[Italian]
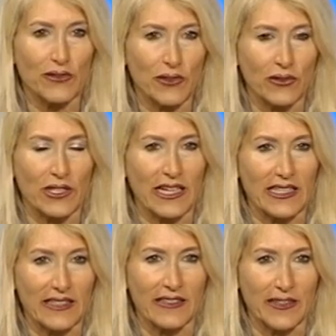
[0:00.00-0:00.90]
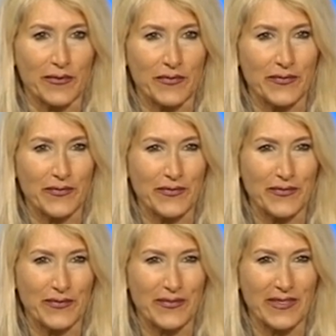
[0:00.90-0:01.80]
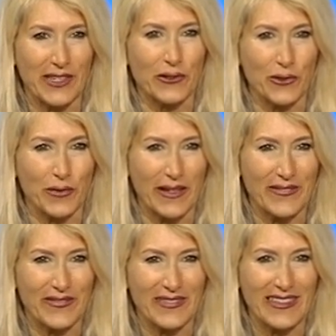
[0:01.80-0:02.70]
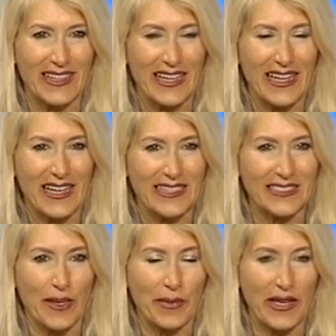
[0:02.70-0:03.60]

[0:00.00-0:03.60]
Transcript: difficoltà a chiedere, secondo me. Cioè